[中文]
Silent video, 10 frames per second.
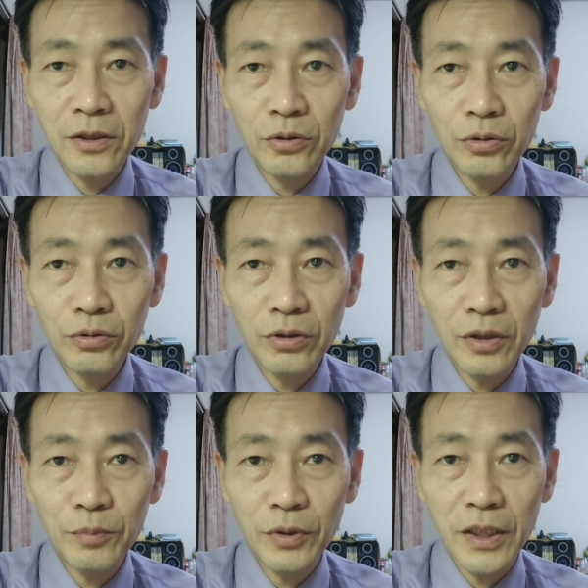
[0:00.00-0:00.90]
诸多的
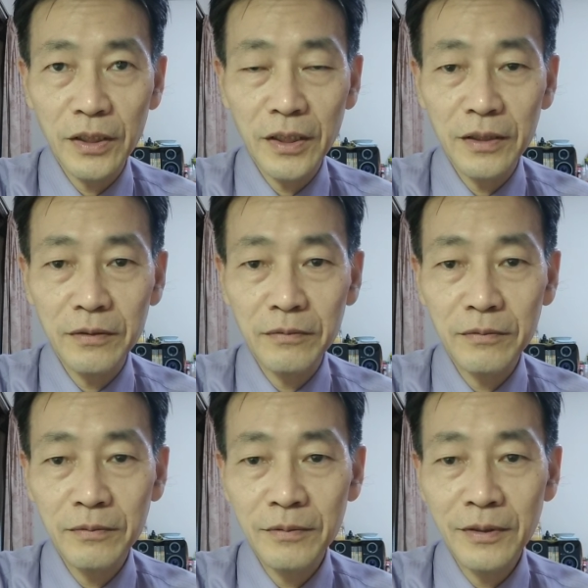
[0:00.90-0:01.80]
不可能，
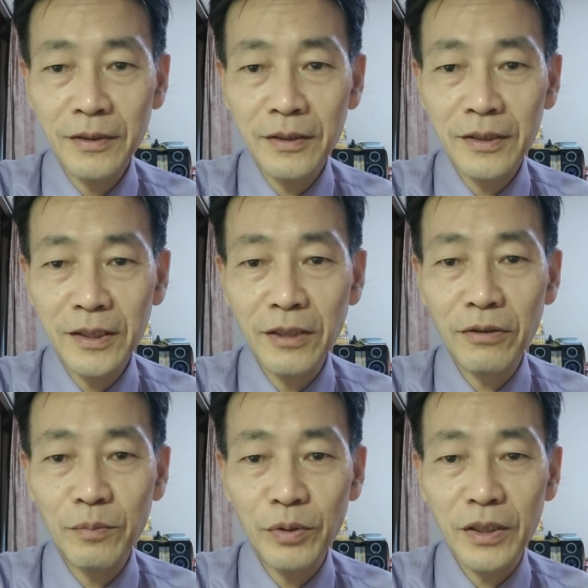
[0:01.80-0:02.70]
认
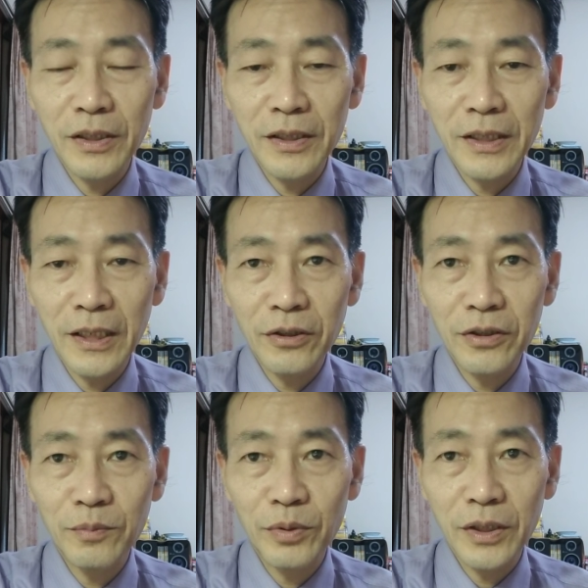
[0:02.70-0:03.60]
为不可能，它就
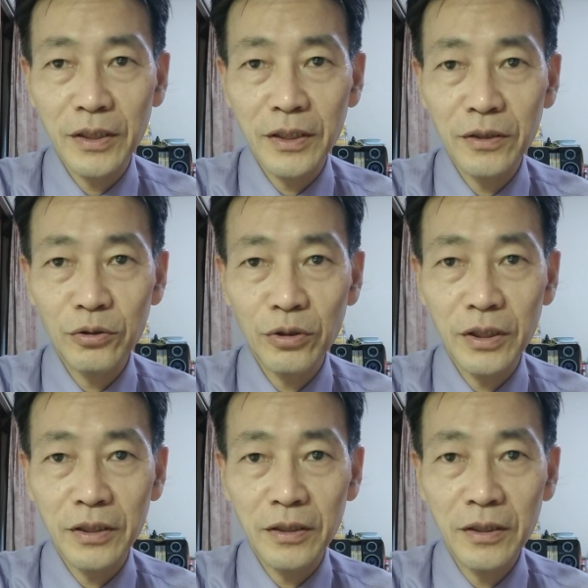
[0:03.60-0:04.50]
是不可能。所
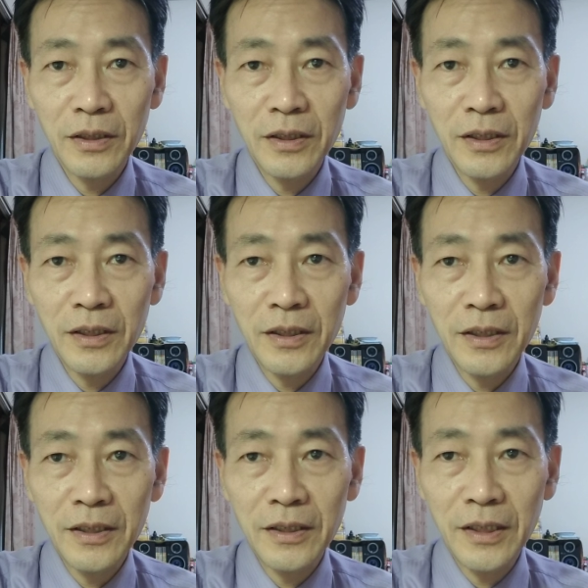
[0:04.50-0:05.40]
以，
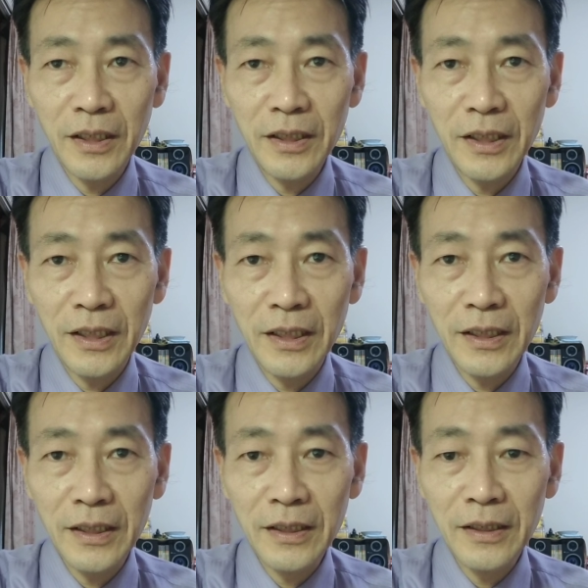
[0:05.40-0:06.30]
天地
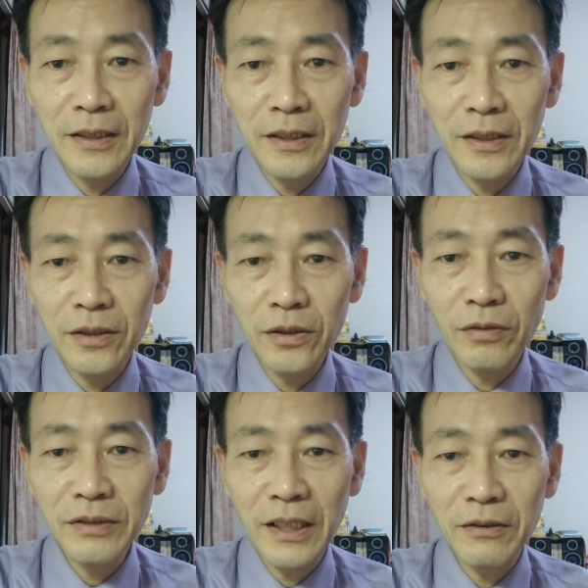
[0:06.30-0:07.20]

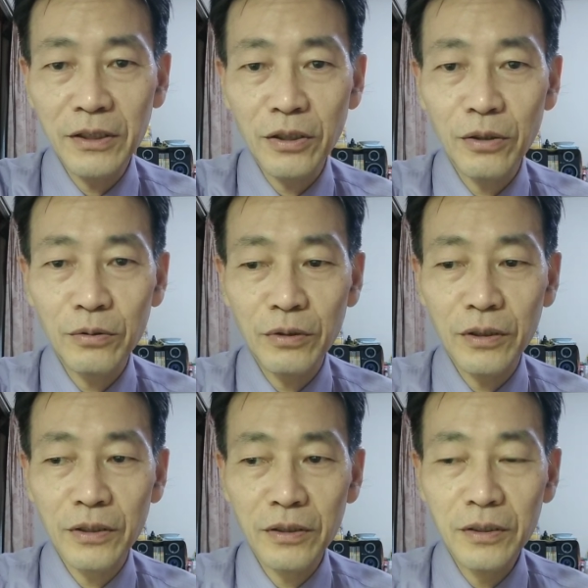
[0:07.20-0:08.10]
通常会透
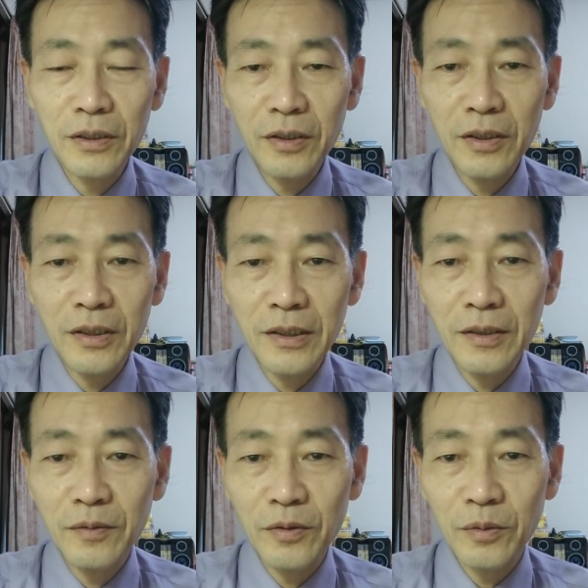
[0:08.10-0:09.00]
过
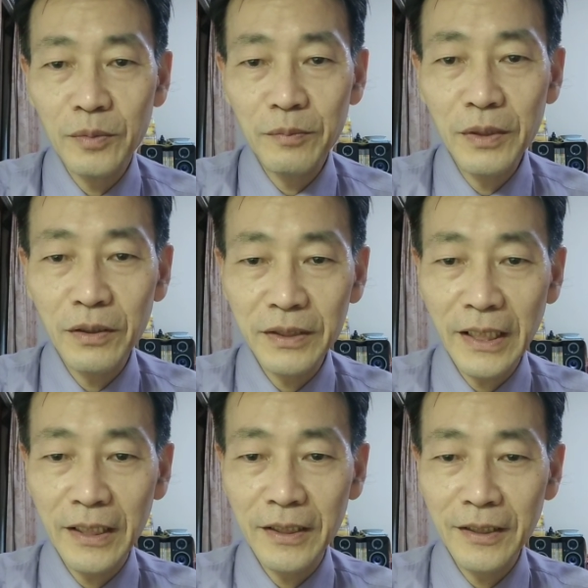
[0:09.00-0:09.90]
我们没有
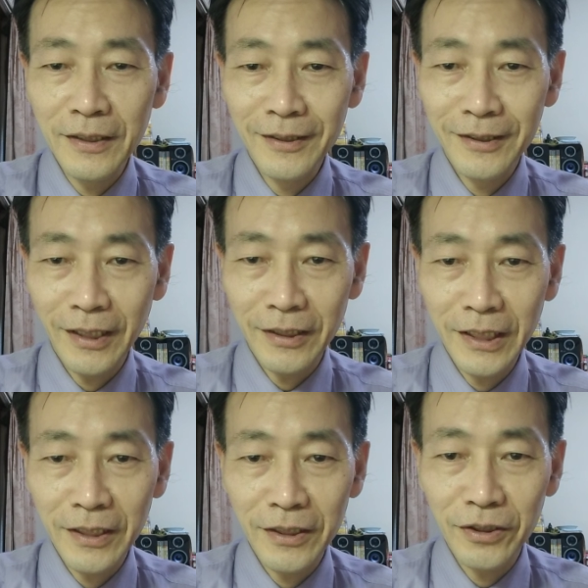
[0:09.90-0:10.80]
在想
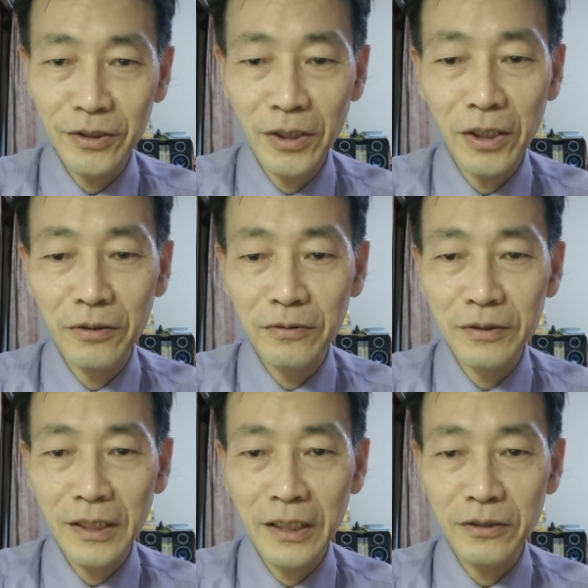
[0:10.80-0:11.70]
象的时候，
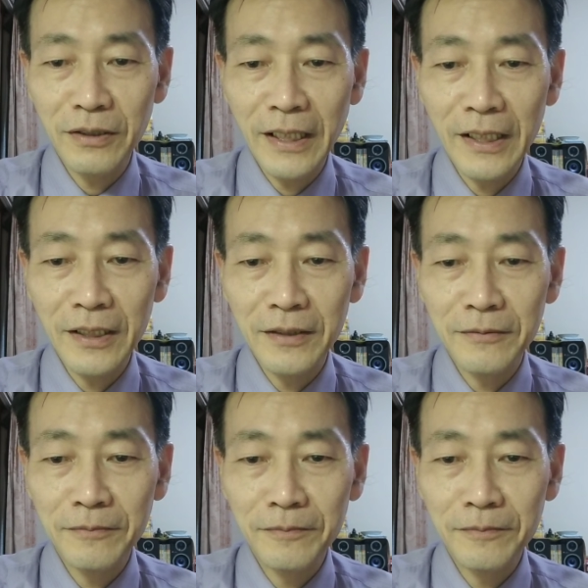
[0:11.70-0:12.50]
它就来了。